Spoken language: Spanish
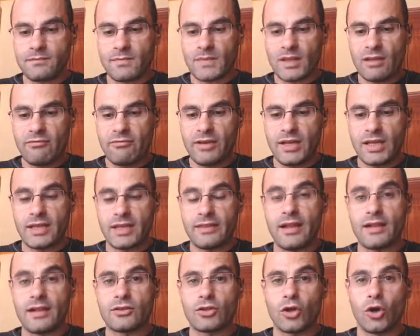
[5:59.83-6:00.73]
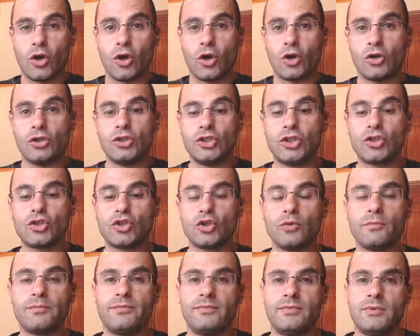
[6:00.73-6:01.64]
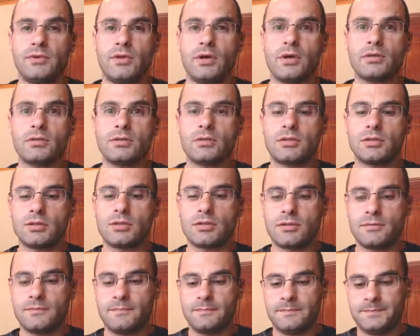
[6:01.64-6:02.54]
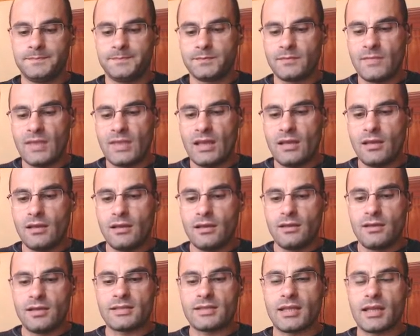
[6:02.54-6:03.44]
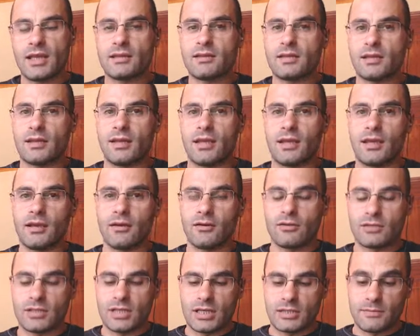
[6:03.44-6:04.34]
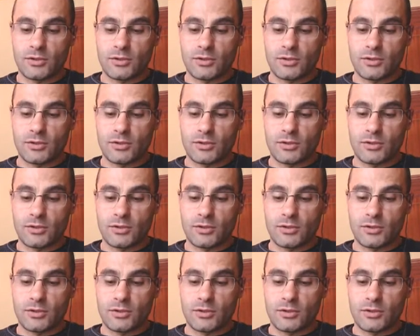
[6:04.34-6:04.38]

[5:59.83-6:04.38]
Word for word: Friki del To YouTube 2. Y esta ya tiene cosas más